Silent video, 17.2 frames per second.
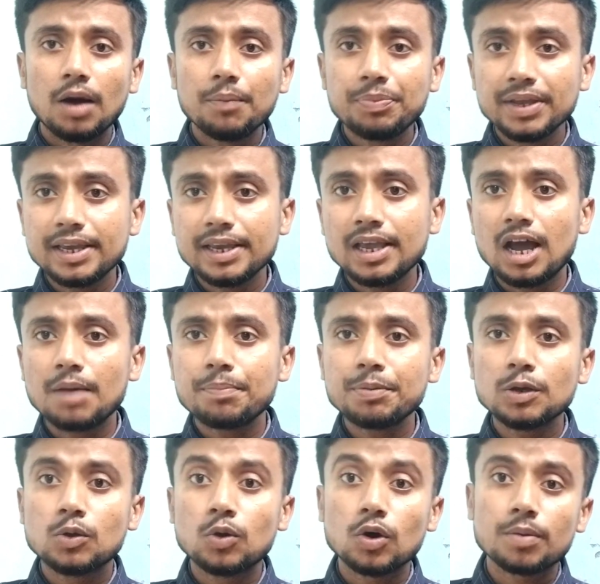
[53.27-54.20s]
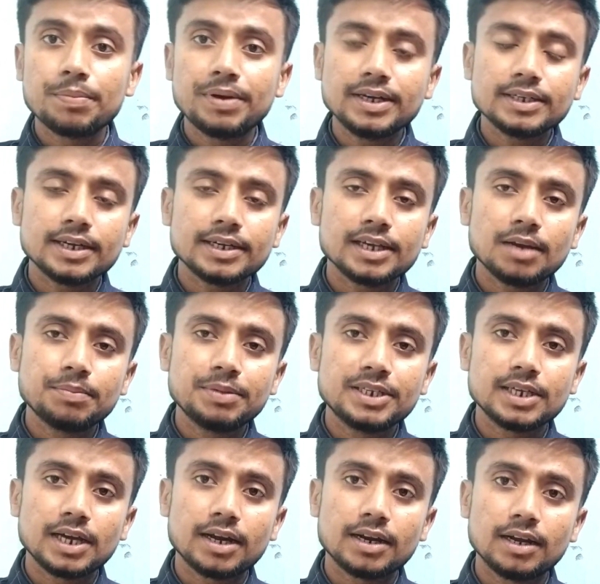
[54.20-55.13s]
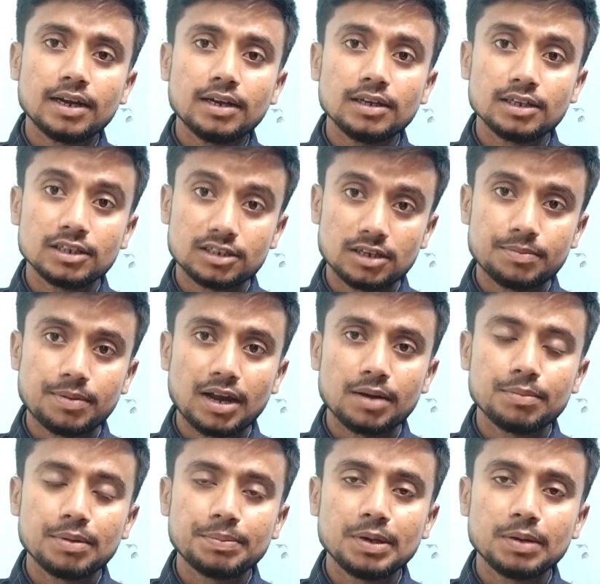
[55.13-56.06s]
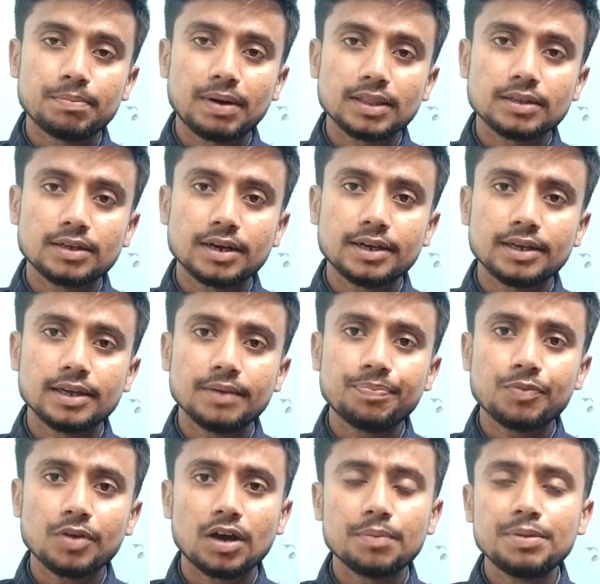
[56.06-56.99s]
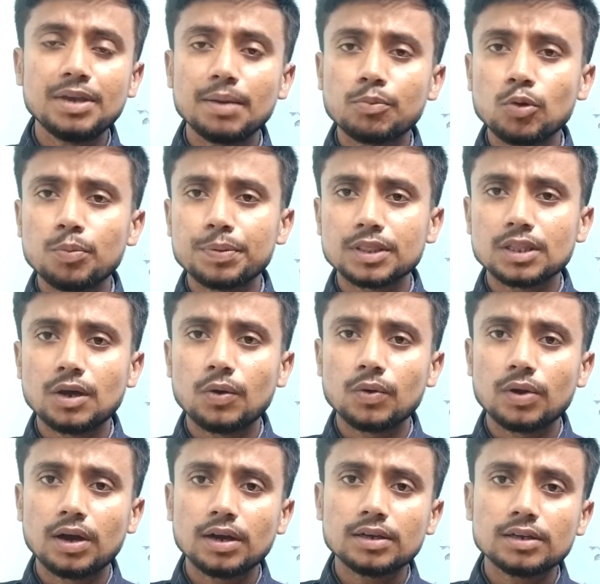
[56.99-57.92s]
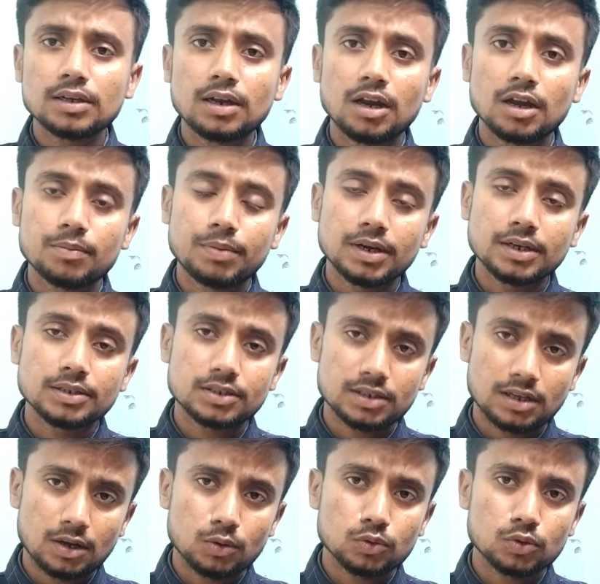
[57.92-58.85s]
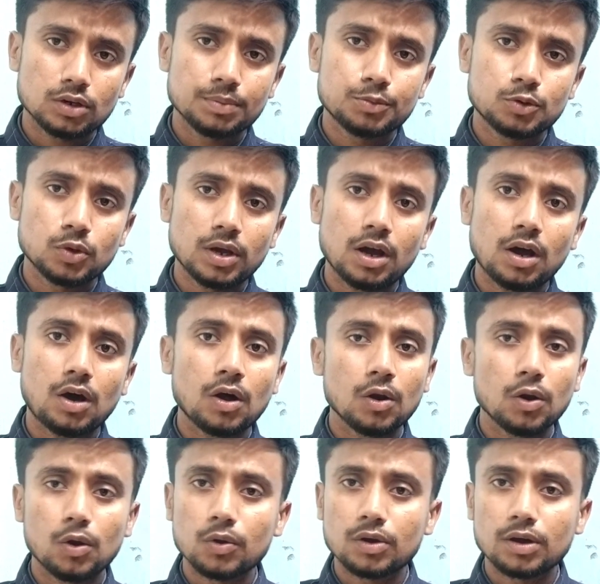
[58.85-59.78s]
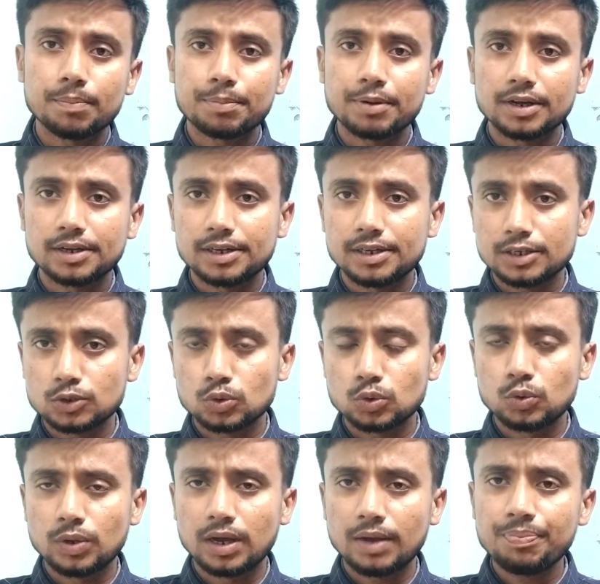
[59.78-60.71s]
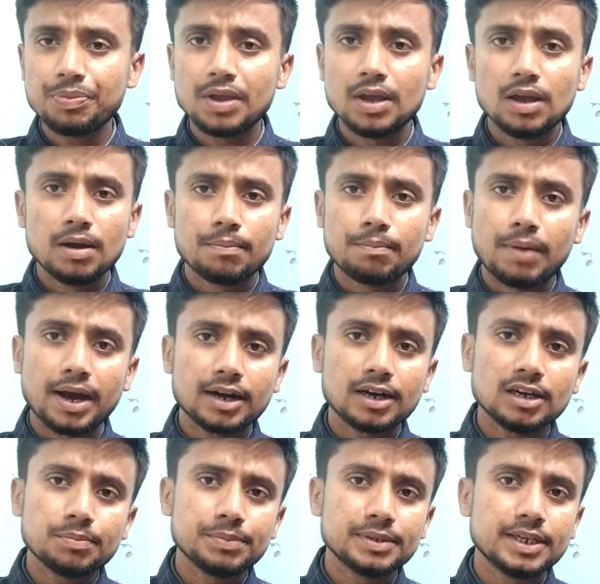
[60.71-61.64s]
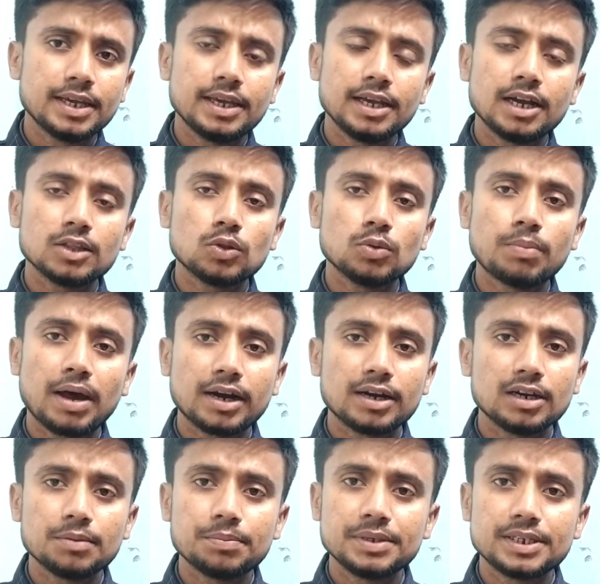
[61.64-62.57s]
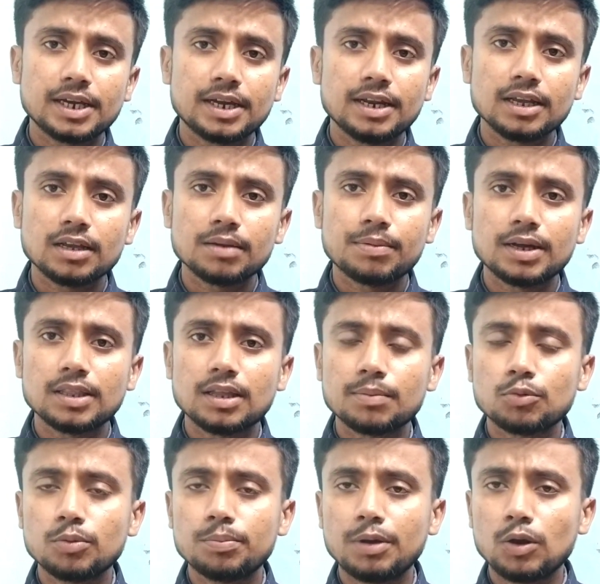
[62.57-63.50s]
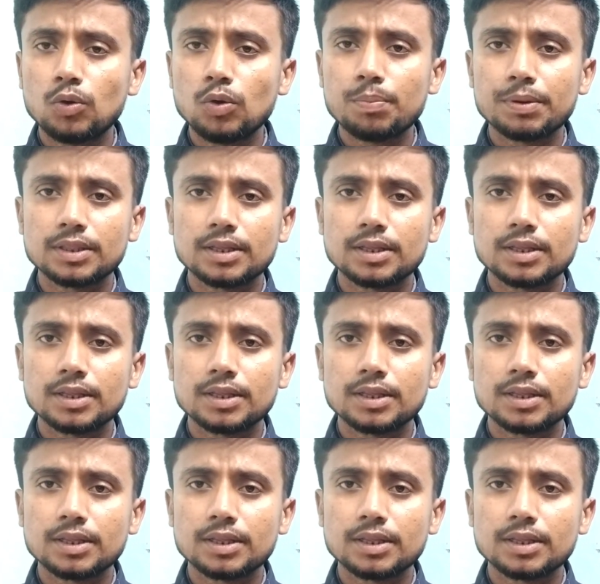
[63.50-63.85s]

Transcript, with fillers: अब देखिए यहाँ पे गवर्नमेंट का क्या विचार है इसके बारे में भी हम बात करेंगे अभी आपको पता होगा कि लगभग चारों तरफ जो है अनलॉक का प्रक्रिया शुरू है मार्केट में जाइएगा तो मार्केट में जाने के बाद आपको बिल्कुल